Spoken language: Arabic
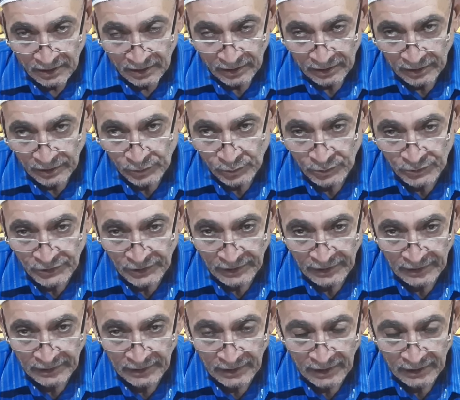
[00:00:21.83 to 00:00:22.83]
الرسول
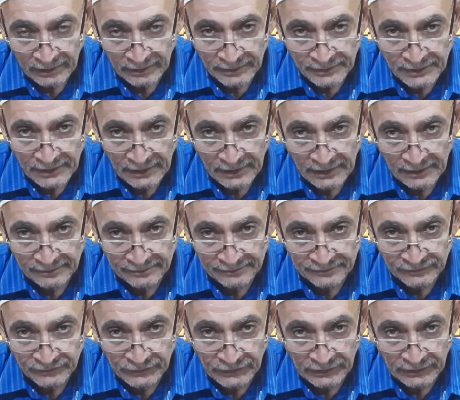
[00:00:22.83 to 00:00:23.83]
صلى الله عليه وسلم
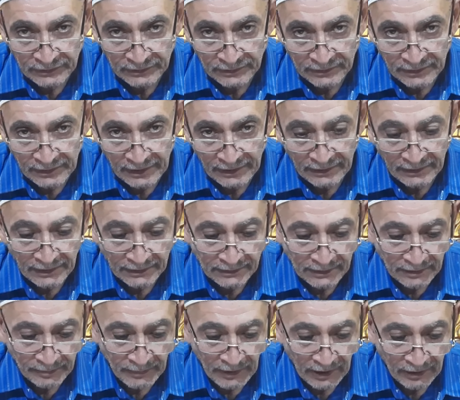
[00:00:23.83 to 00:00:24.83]
في ليلة
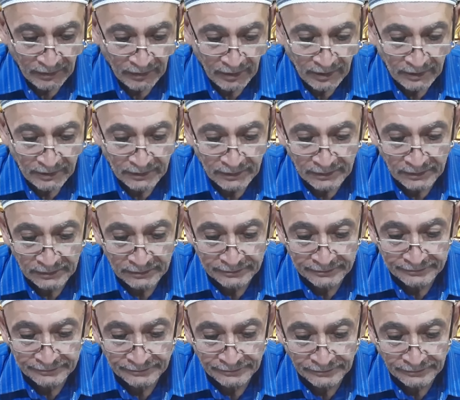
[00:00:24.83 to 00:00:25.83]
المعراج
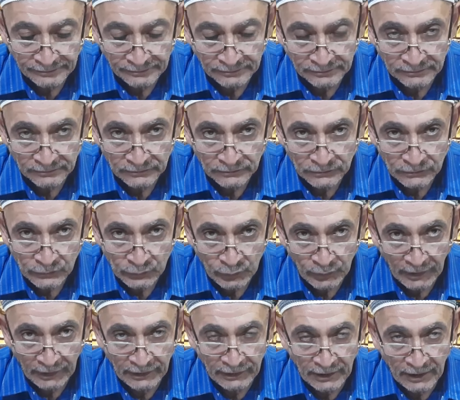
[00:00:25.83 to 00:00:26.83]

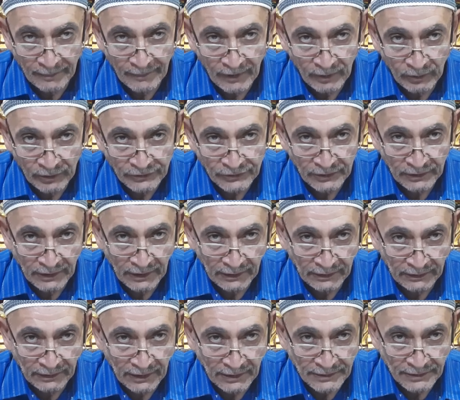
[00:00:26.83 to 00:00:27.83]
حينما وصل
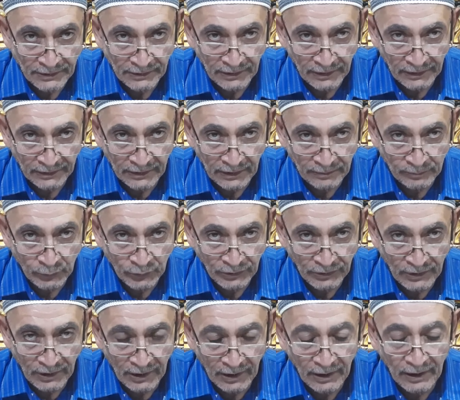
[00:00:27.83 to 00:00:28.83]
إلى سدرة
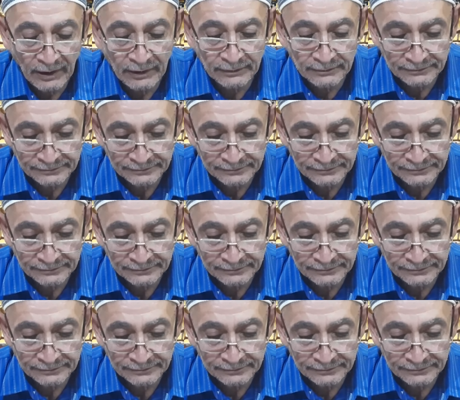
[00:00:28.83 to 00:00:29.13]
المنتهى